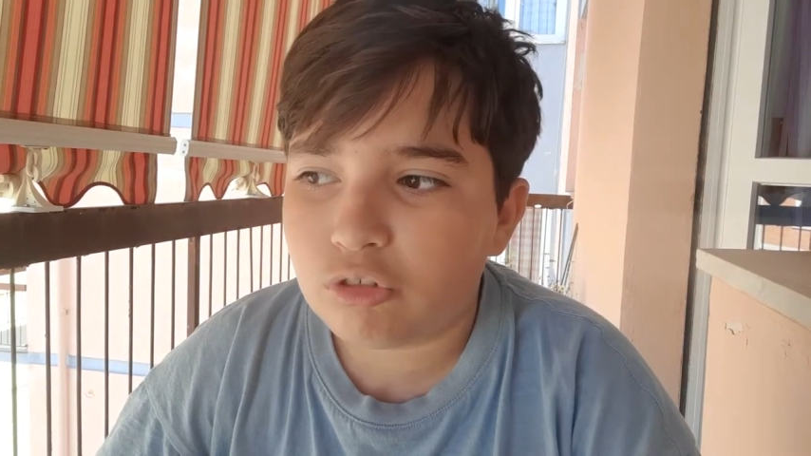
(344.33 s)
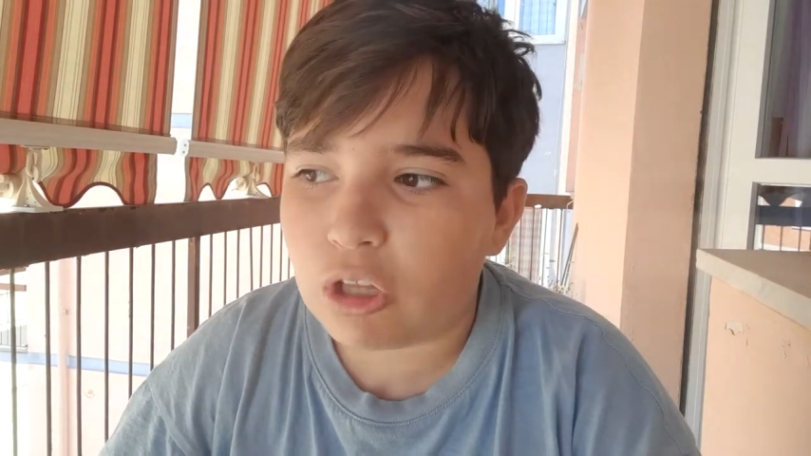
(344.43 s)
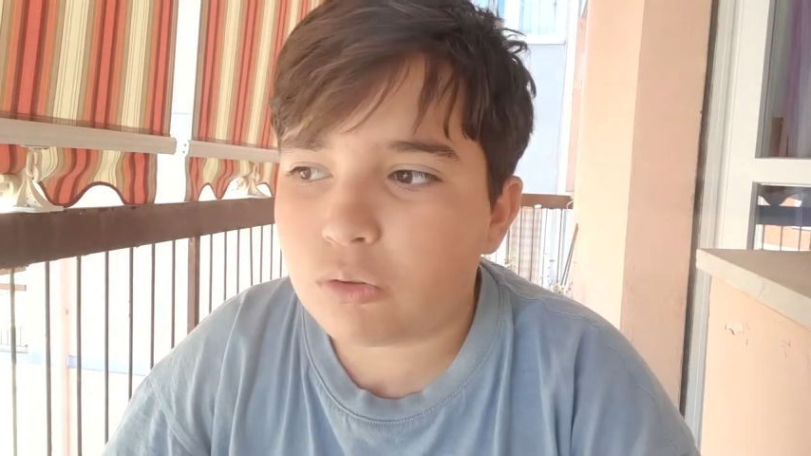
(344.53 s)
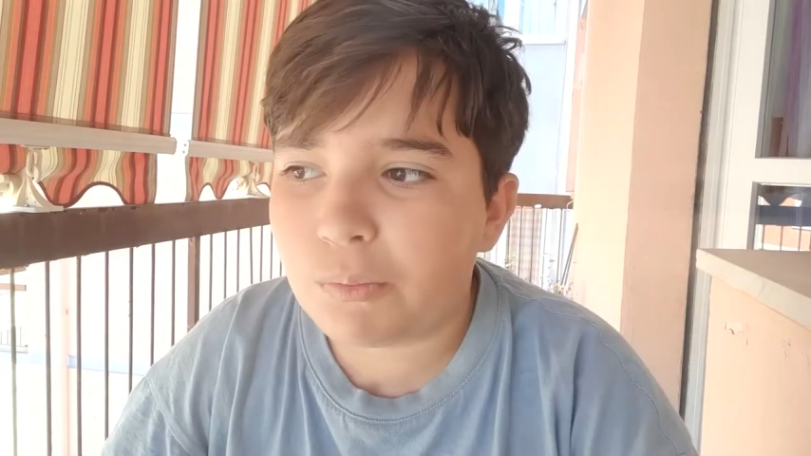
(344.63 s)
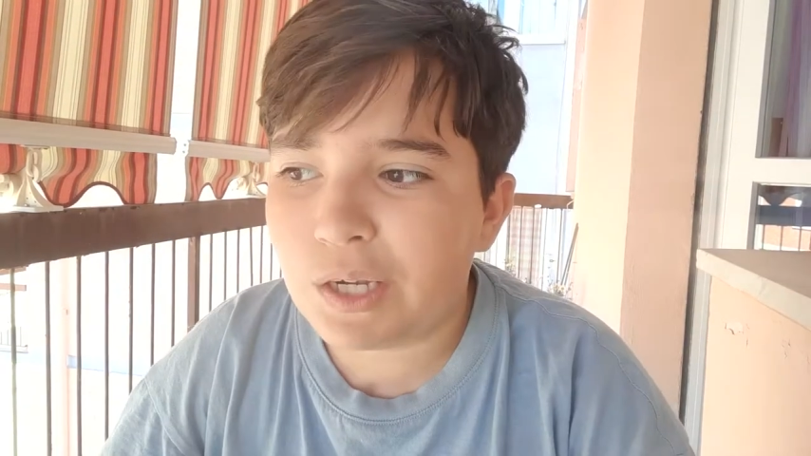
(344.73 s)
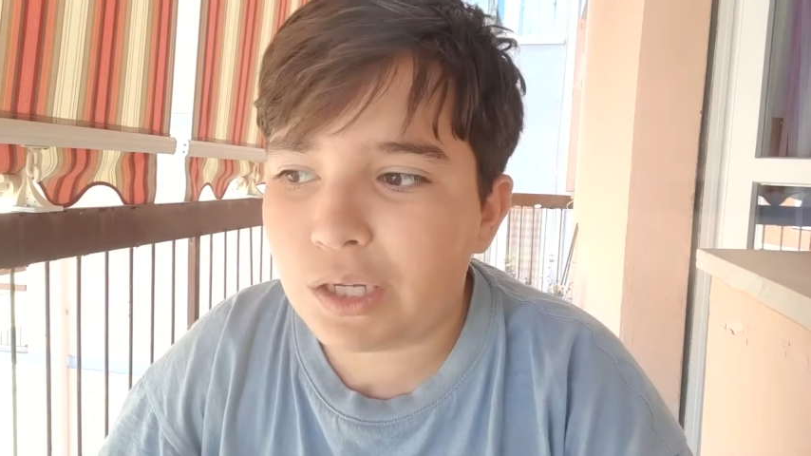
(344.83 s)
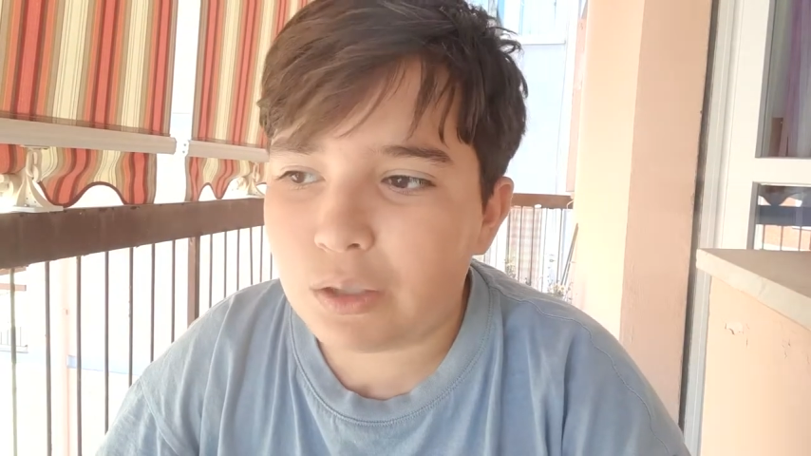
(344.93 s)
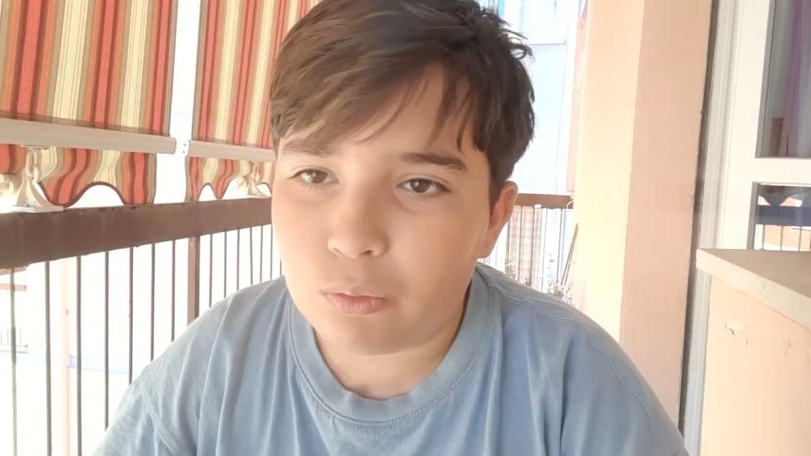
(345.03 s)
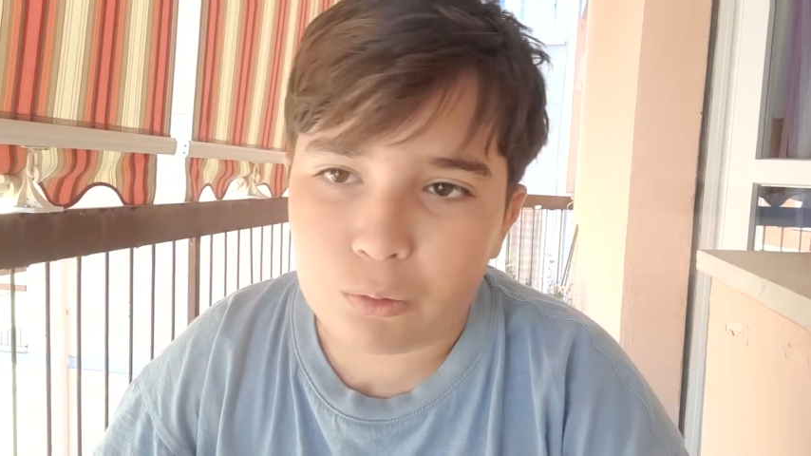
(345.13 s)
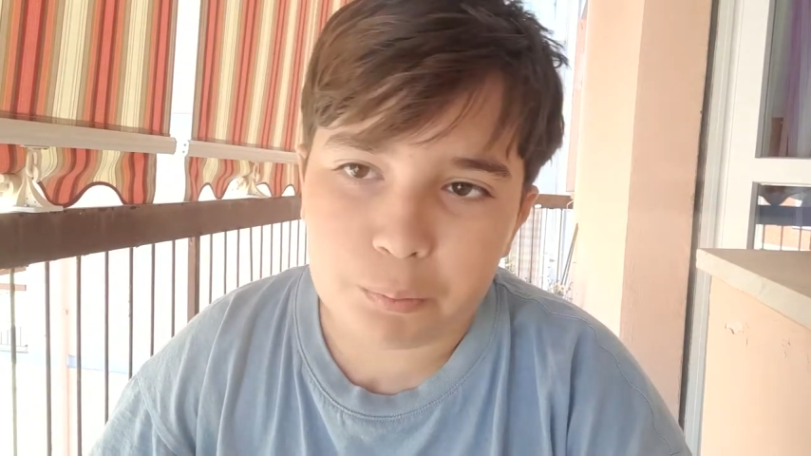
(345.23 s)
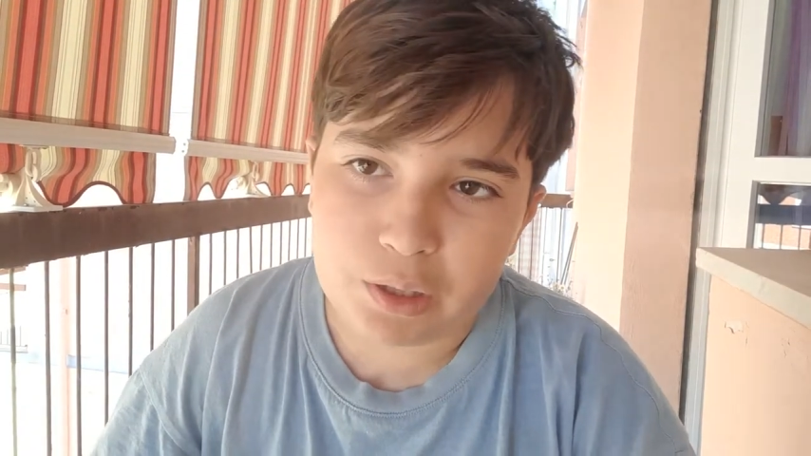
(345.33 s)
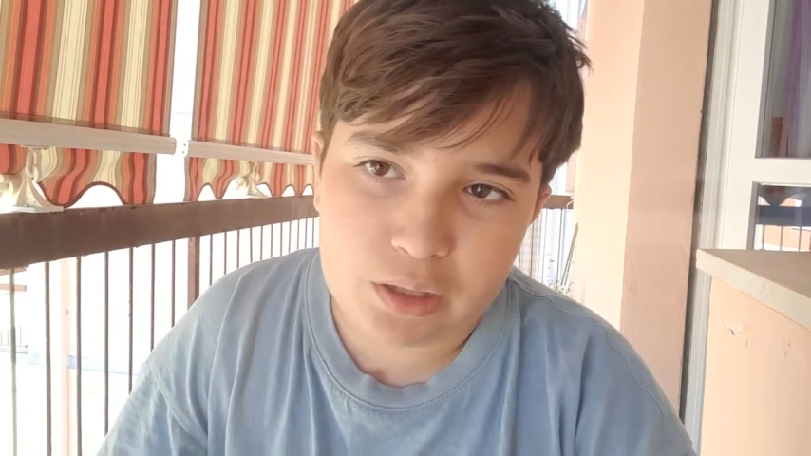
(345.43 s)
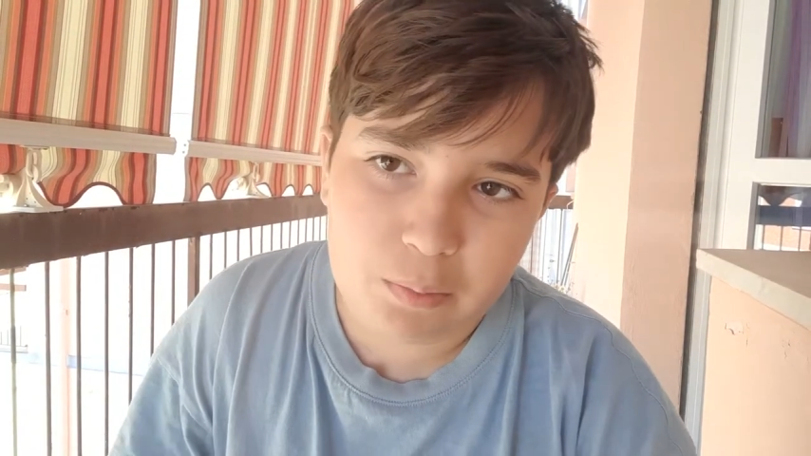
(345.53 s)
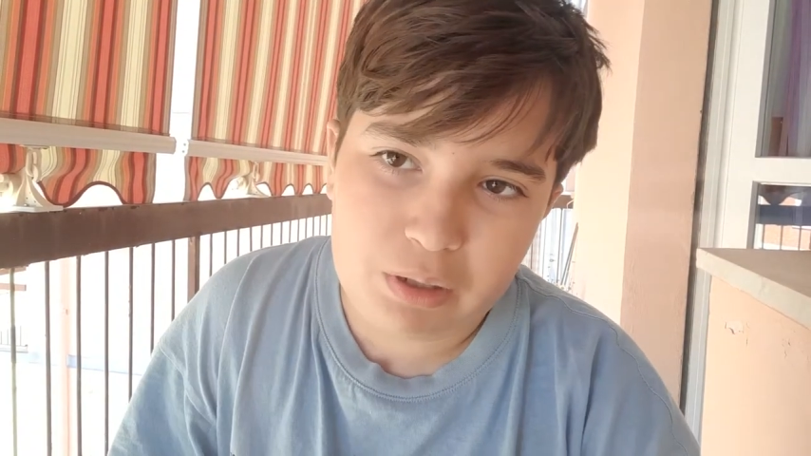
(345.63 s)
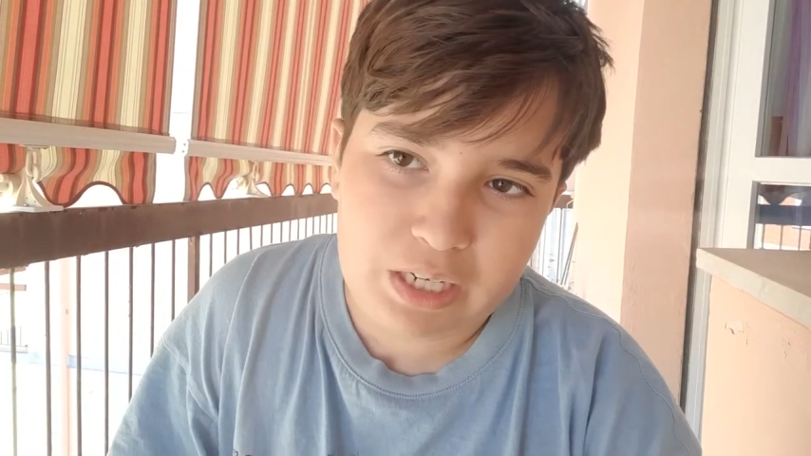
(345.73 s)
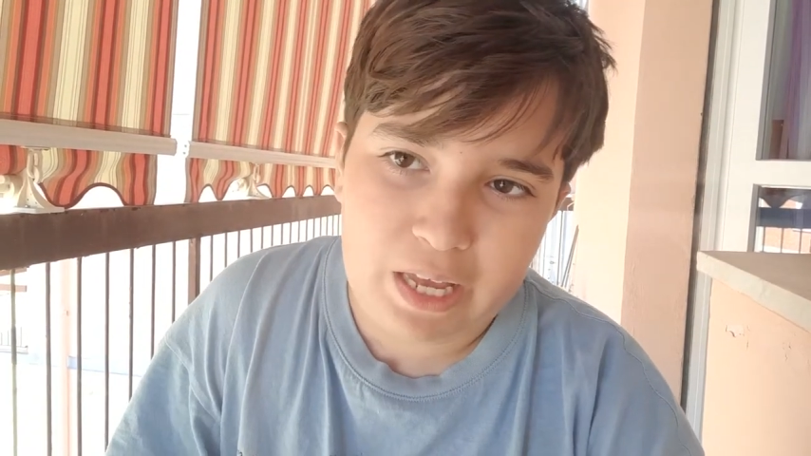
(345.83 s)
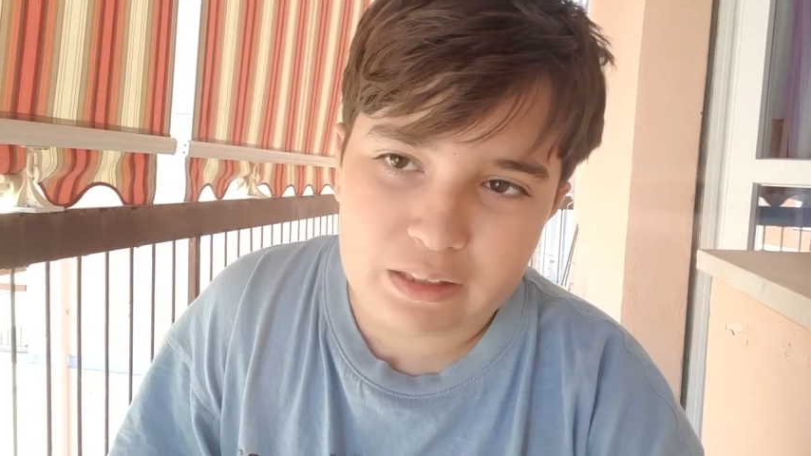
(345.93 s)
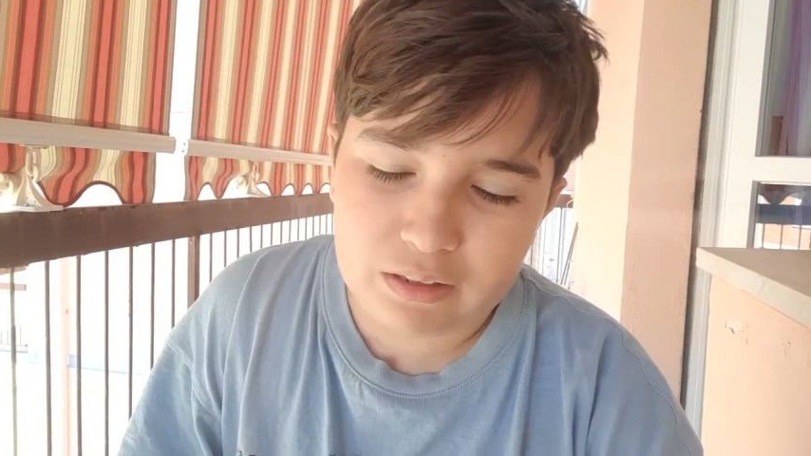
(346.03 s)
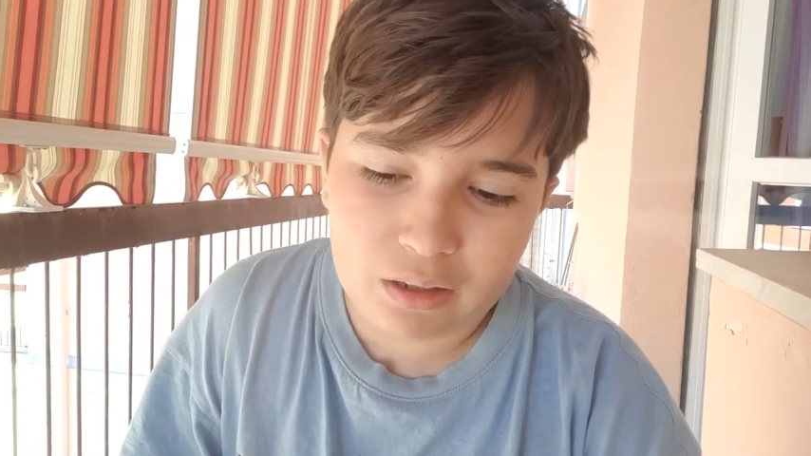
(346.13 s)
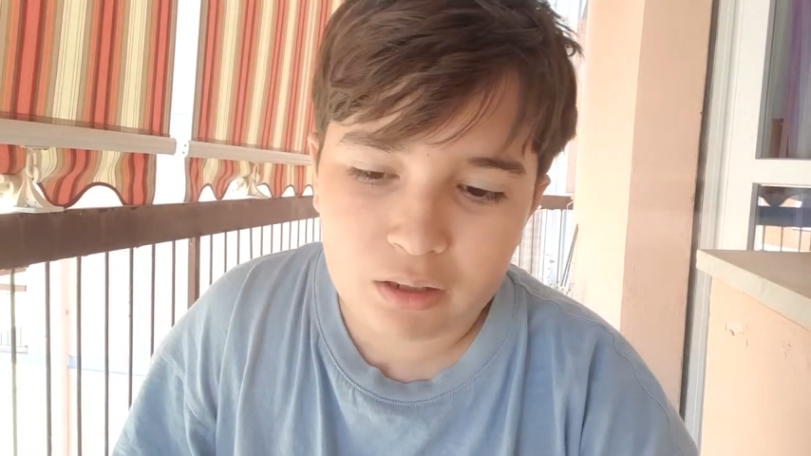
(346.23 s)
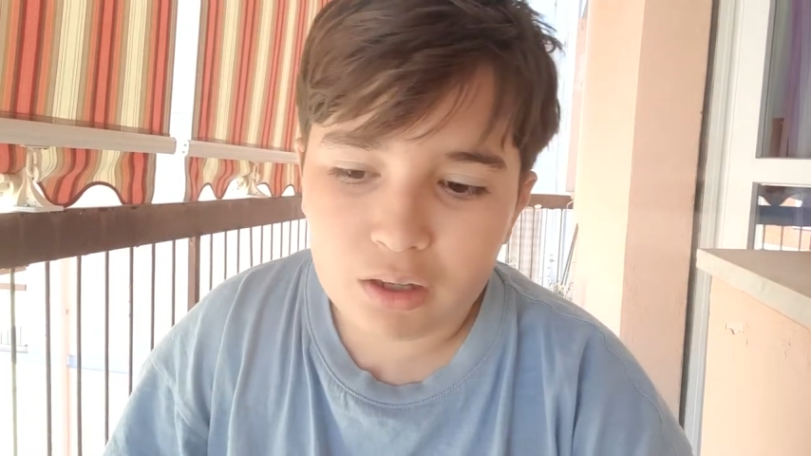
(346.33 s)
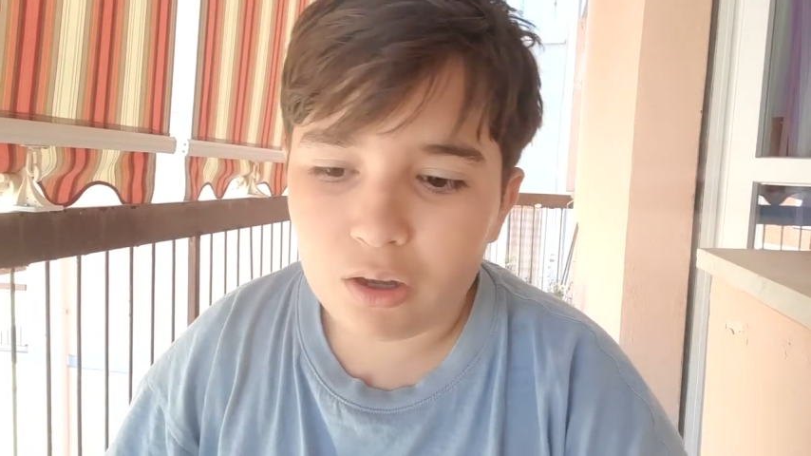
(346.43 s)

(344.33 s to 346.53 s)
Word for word: 100.000 euro, non prenderebbe niente.